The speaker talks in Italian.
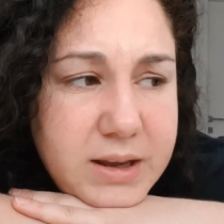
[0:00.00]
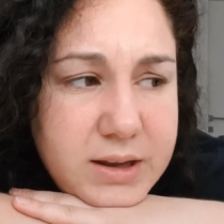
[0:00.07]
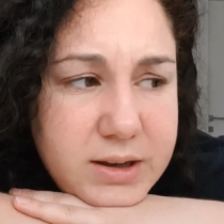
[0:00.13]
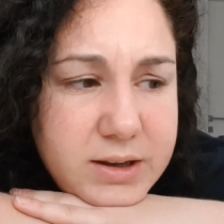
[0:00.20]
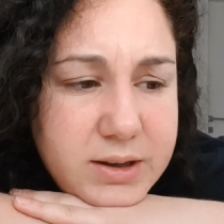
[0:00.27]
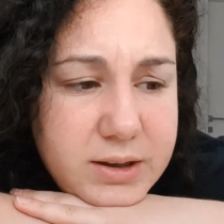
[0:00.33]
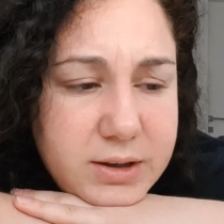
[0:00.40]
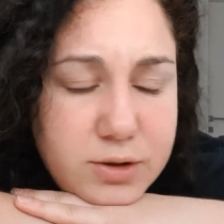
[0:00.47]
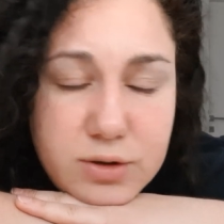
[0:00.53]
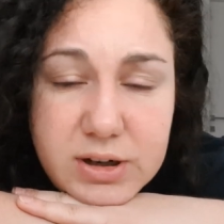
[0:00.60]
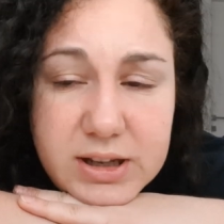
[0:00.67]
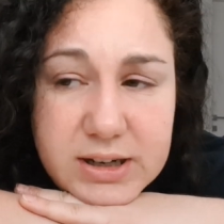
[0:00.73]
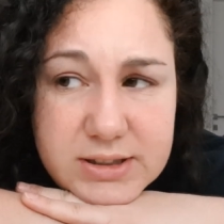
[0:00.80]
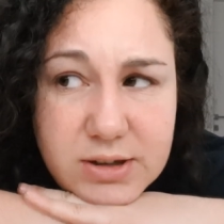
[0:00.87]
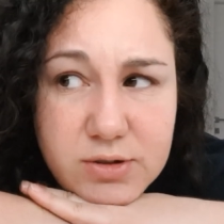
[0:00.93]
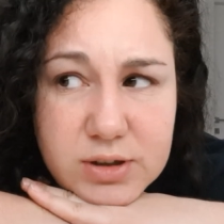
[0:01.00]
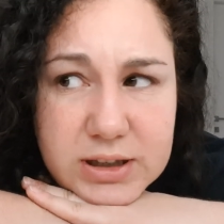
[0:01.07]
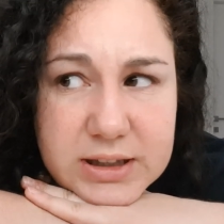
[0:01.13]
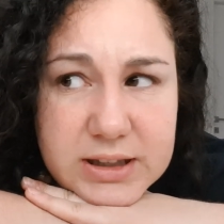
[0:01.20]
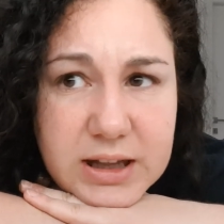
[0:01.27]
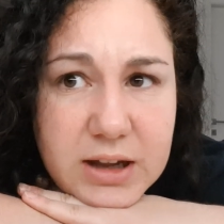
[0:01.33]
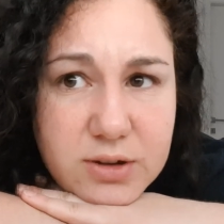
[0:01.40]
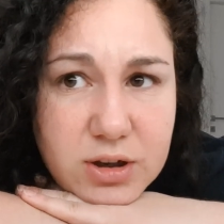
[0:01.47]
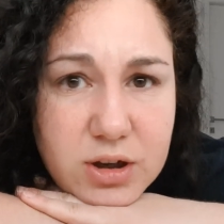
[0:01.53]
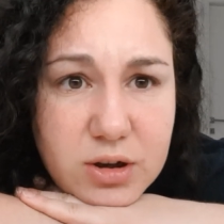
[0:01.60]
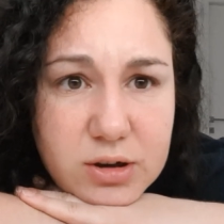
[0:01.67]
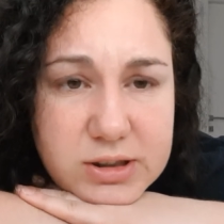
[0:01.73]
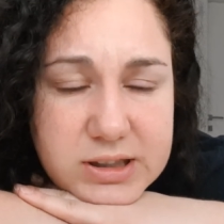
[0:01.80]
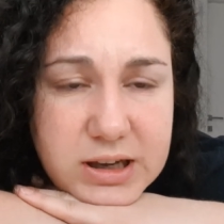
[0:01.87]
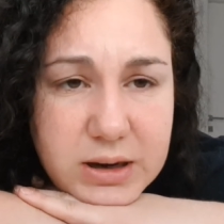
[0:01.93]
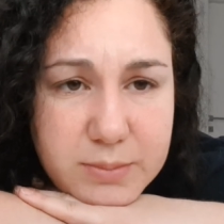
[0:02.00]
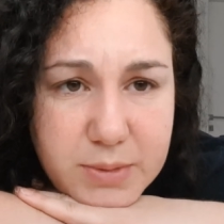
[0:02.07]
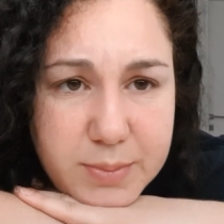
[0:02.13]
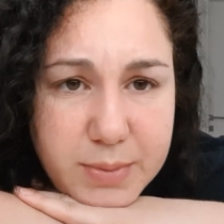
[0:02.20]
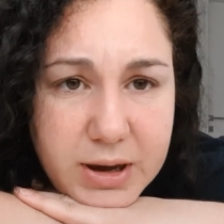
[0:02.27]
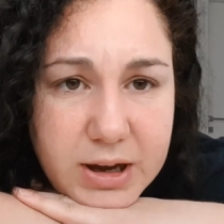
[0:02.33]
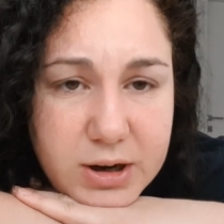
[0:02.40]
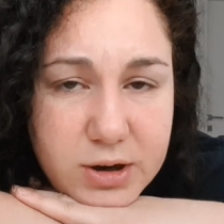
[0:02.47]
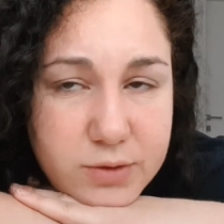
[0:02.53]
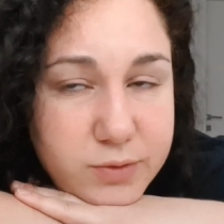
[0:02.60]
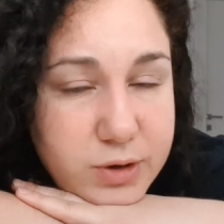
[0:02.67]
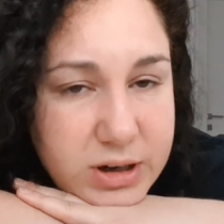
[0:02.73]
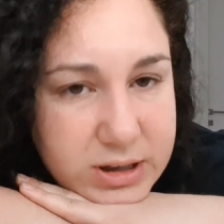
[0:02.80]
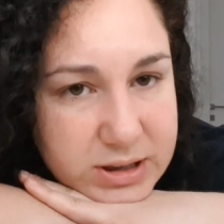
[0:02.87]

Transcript: Eh, non era stato candidato agli Oscar, mi pare, non vorrei